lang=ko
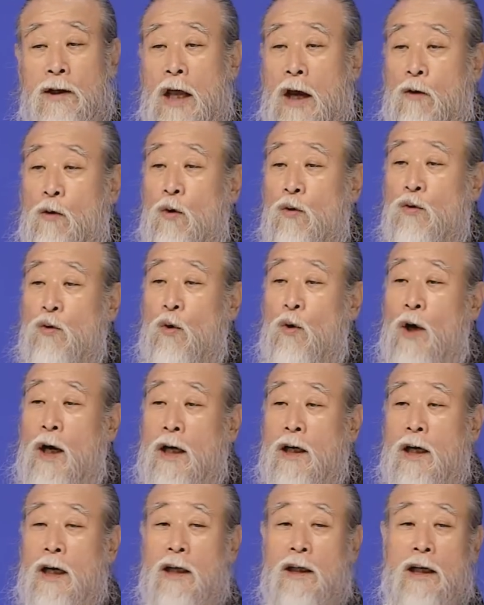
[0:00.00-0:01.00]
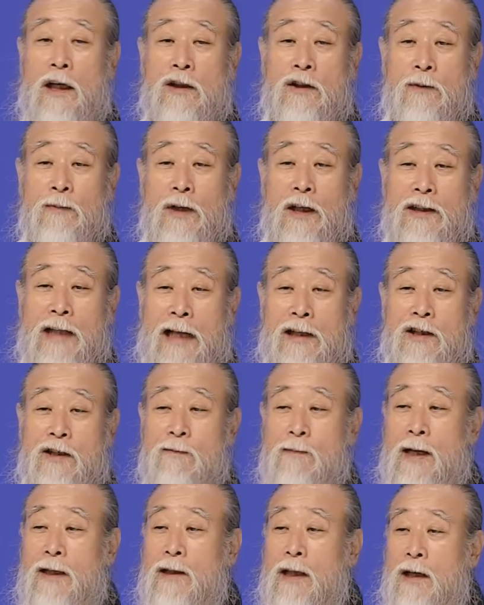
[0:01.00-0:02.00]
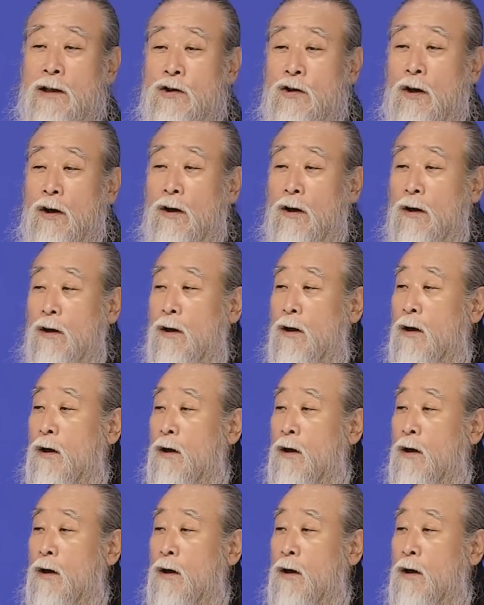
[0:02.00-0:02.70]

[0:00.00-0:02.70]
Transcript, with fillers: 태권도 하락하니까 전부 다 단증만 땄죠.